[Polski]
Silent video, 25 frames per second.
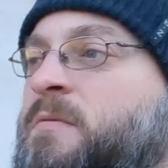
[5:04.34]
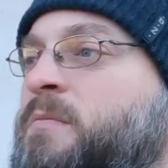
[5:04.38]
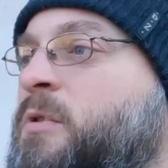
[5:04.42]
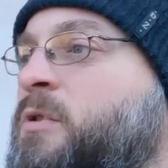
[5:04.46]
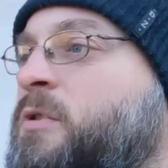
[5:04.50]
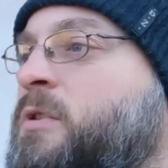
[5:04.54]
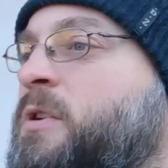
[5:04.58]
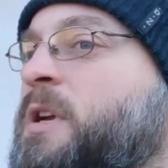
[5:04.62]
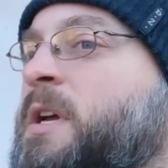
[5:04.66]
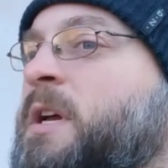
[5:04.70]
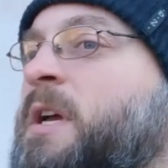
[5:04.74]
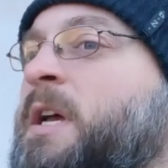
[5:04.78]

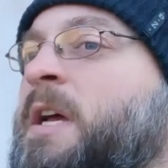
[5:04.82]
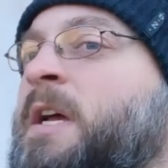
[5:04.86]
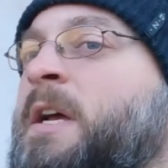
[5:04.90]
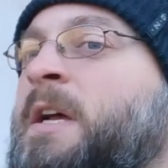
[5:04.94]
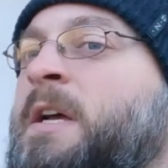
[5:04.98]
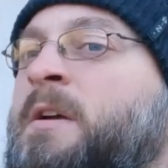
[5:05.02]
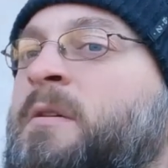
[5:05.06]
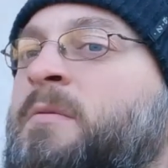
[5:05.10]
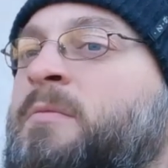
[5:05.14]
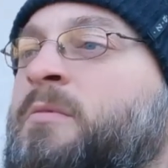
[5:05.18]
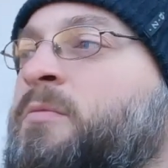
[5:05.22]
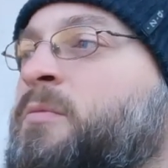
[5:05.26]
mokre
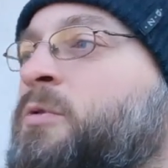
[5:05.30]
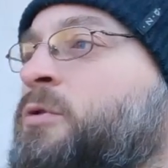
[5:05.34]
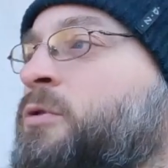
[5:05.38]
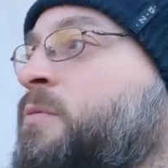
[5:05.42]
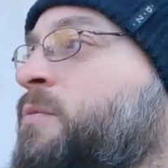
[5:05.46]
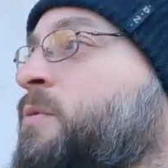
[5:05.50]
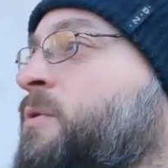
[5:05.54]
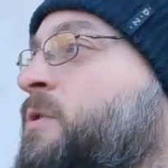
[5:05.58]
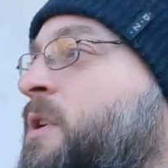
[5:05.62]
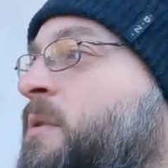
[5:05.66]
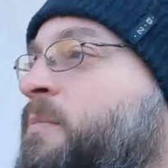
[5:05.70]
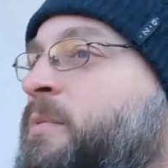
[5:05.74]
bo musi
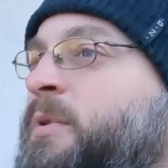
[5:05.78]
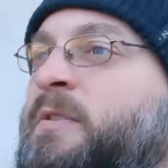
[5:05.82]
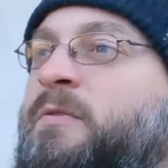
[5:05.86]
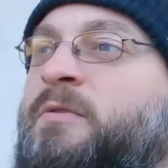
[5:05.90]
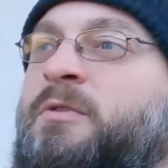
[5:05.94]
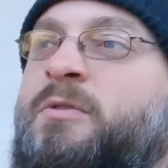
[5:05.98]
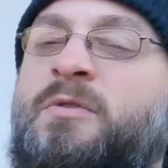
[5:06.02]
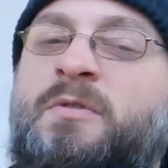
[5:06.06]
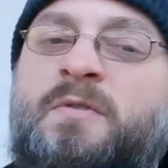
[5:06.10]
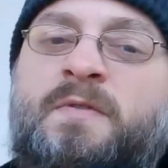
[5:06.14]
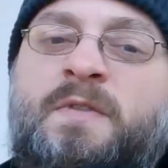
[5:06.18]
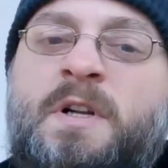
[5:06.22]
być
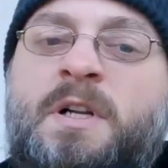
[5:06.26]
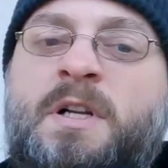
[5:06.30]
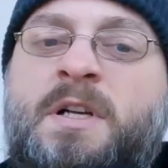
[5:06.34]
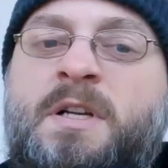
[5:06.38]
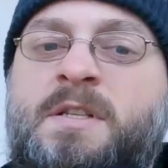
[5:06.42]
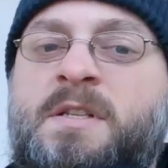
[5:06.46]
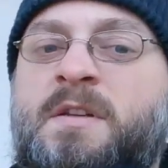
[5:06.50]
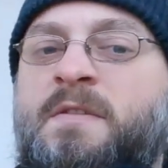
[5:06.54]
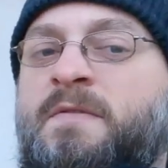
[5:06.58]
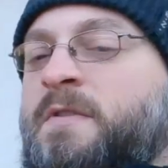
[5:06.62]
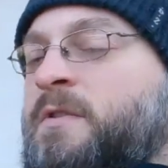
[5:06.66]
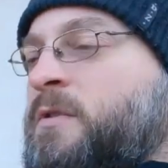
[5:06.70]
naprawdę już wielka
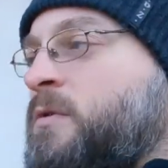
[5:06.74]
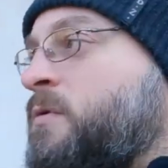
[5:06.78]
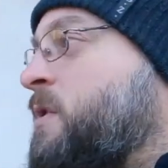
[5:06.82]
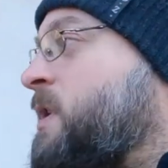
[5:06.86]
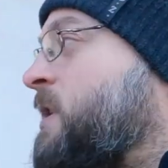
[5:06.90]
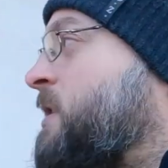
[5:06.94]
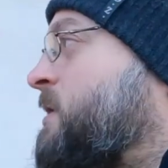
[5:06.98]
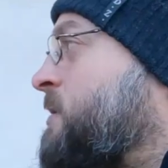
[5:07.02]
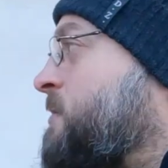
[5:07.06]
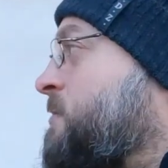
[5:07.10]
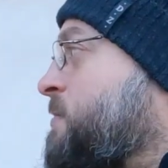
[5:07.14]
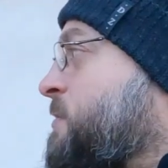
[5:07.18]

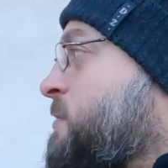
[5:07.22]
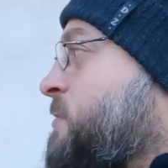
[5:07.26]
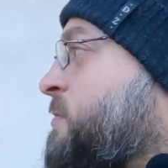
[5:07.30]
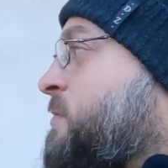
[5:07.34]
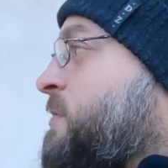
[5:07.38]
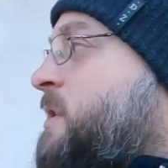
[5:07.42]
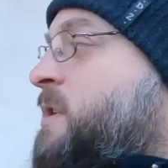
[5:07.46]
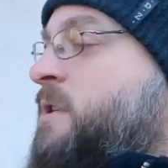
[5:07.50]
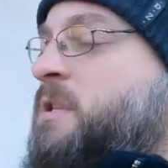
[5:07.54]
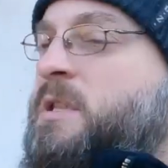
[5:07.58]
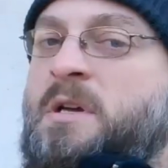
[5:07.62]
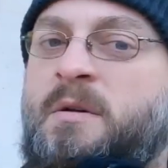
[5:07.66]
zawierucha, żeby
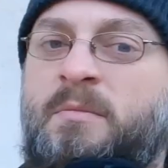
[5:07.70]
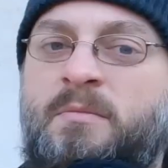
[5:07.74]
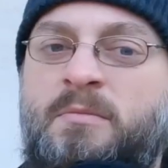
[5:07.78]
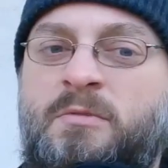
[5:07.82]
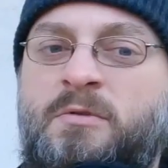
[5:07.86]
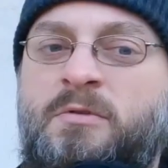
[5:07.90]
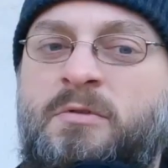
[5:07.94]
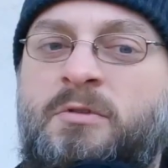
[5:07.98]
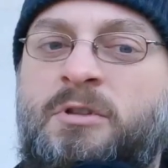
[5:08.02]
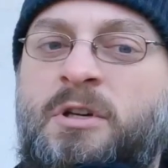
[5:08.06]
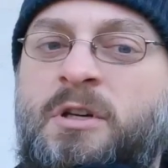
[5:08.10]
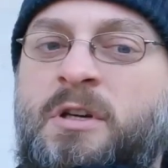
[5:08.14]
tutaj nam
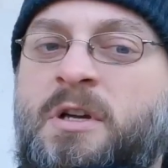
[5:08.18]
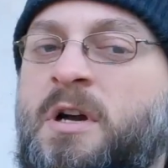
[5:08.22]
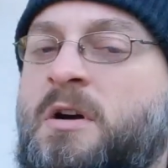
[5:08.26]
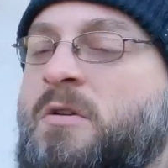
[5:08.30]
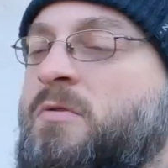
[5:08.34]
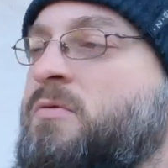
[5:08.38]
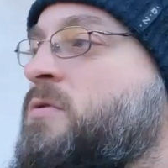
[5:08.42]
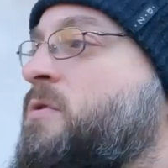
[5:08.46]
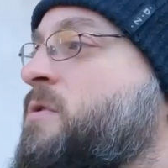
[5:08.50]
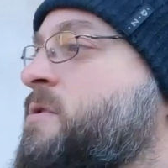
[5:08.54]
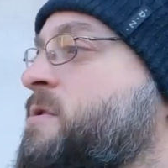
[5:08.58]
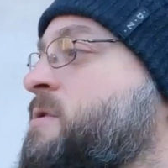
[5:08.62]

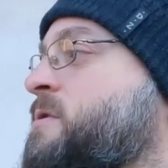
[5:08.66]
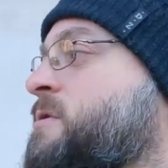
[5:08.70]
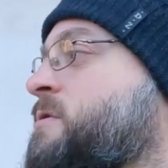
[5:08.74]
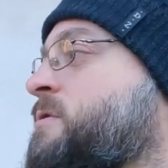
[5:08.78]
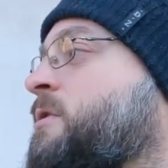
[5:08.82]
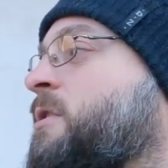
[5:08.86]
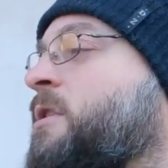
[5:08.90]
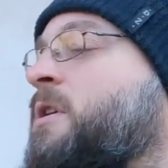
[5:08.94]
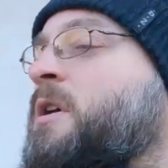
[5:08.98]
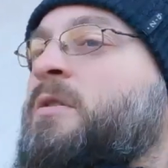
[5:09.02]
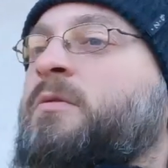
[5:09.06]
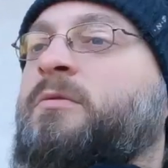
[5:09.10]
siekał,
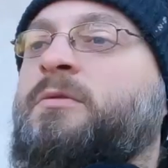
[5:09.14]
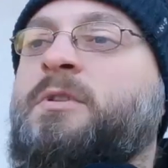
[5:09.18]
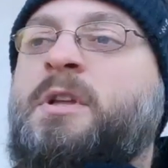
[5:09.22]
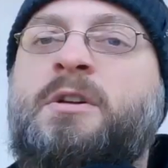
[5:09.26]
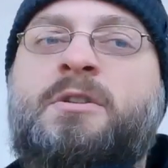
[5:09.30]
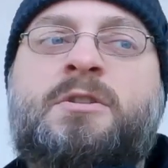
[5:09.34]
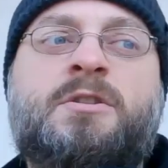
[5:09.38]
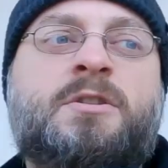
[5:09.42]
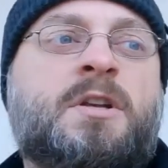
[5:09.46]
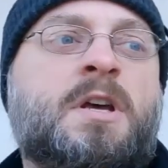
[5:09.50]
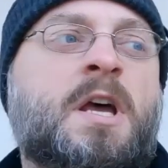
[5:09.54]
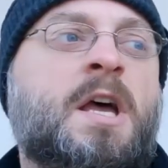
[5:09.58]
siekał
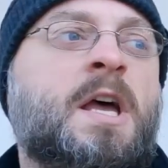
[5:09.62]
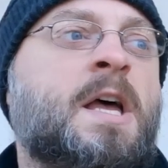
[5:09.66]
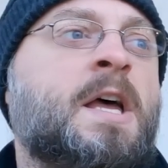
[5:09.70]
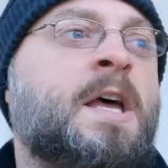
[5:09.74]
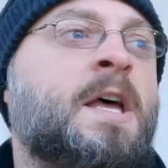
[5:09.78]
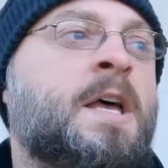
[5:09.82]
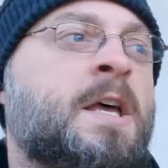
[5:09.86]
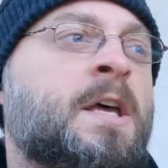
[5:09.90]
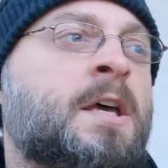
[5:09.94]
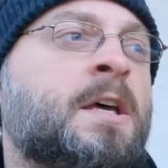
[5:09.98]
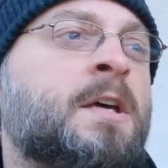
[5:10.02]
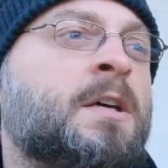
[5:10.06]
deszcz
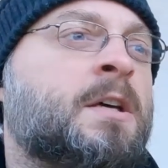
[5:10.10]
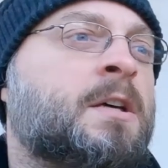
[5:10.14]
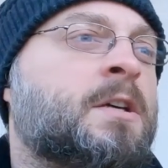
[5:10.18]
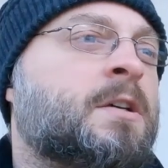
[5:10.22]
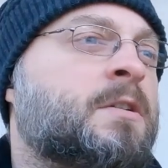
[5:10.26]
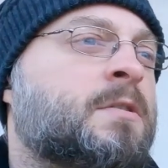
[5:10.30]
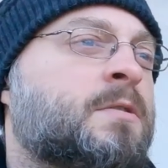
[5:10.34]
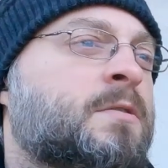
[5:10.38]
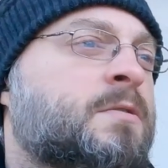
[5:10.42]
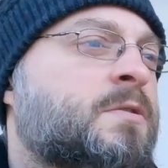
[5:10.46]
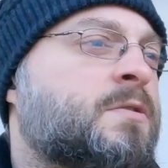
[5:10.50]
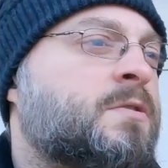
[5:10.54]

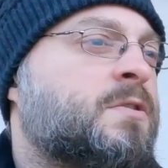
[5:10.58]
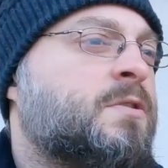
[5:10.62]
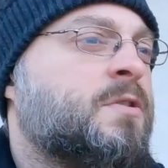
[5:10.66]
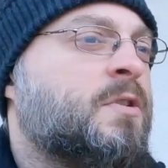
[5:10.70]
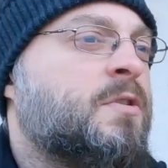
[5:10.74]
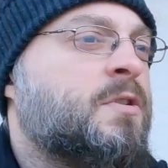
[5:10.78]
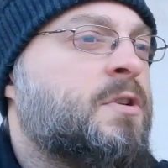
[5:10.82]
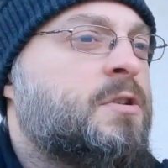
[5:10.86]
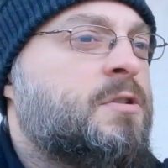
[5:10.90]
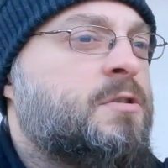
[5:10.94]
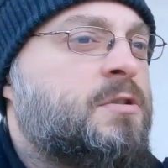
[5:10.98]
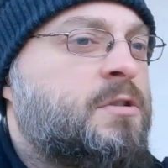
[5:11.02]

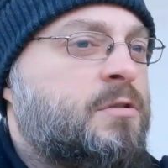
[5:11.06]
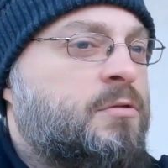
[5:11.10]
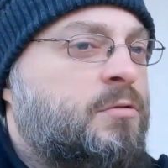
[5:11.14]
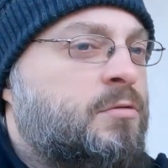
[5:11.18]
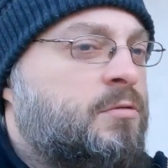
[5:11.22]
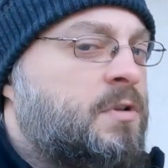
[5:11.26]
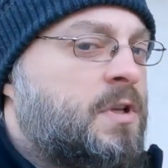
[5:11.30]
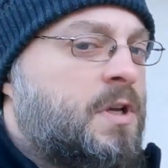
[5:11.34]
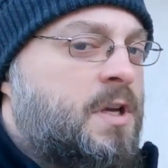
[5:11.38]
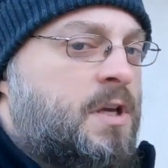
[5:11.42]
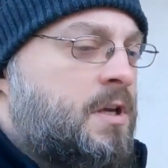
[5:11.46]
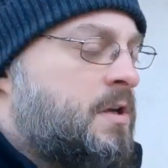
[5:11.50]
co jeszcze
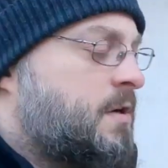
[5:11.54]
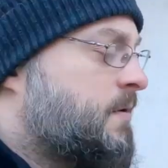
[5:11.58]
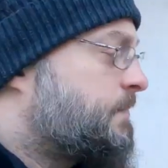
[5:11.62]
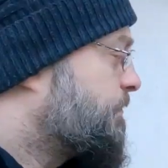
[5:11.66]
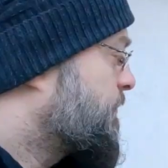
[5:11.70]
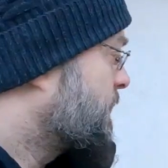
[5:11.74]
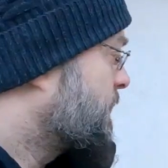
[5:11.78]
tutaj